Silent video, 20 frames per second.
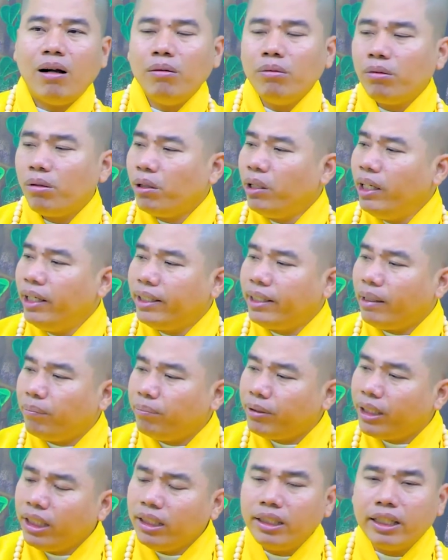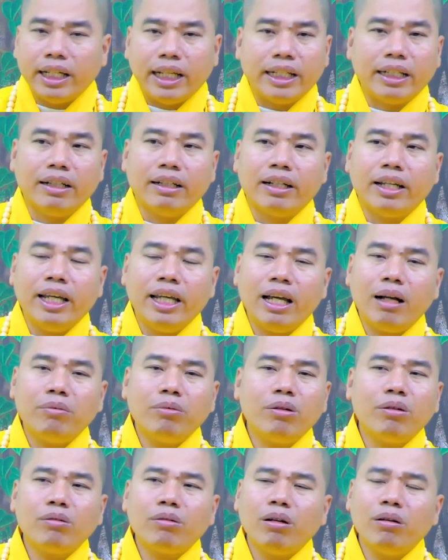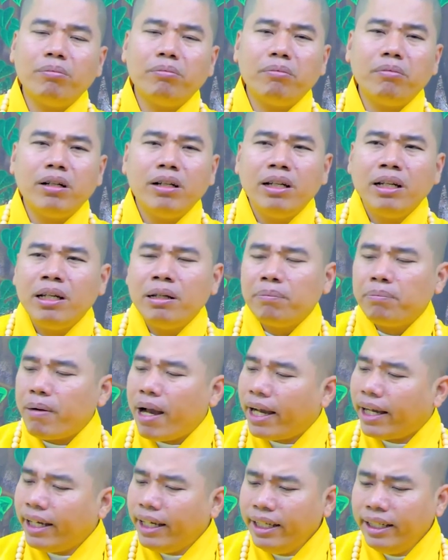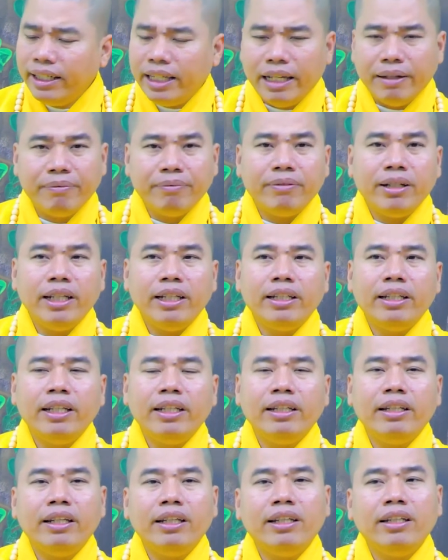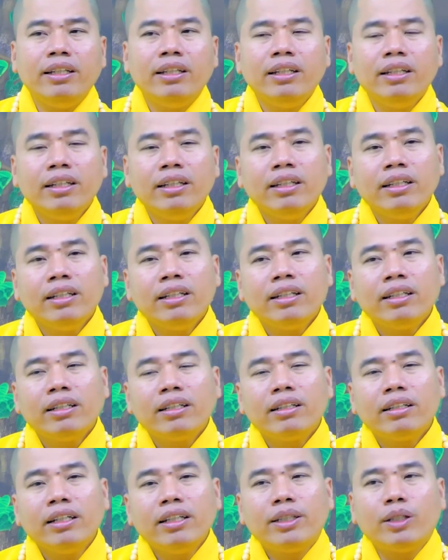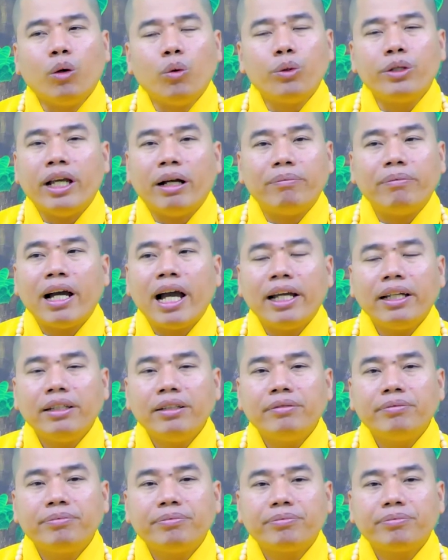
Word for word: Ông có đi chăm chích người này người kia, ông không có mang cái ý niệm đi trù dập ai.